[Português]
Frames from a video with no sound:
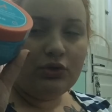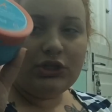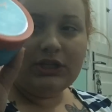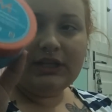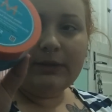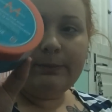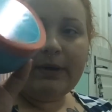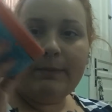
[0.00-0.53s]
o de
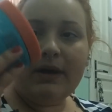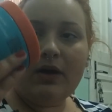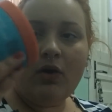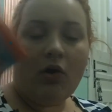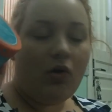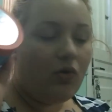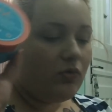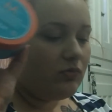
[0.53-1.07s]
tampa
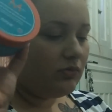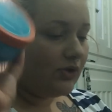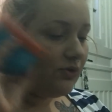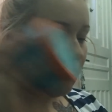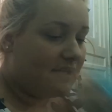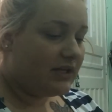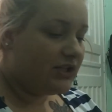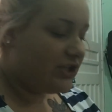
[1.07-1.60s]
marrom e
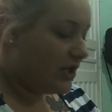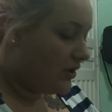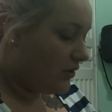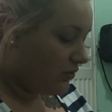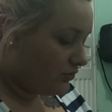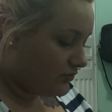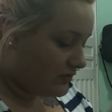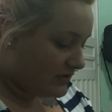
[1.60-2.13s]
o laranja
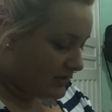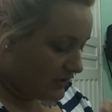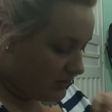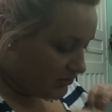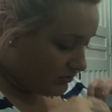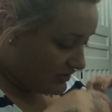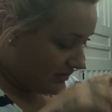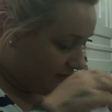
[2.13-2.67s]

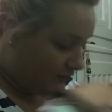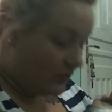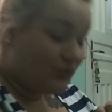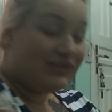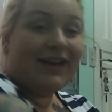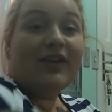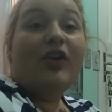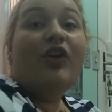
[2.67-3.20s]
reconstrução, inclusive vou
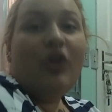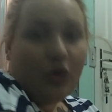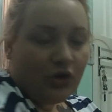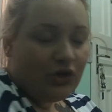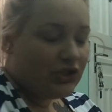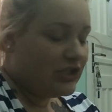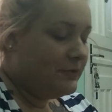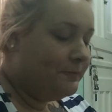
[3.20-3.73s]
usar
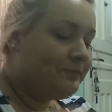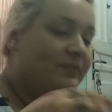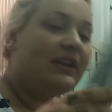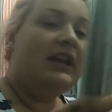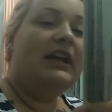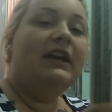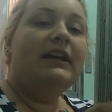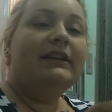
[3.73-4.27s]
hoje.
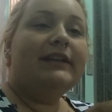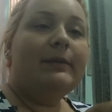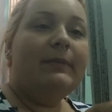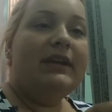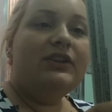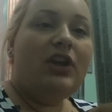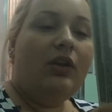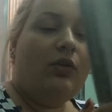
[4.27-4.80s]

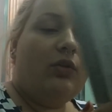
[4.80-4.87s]
Também de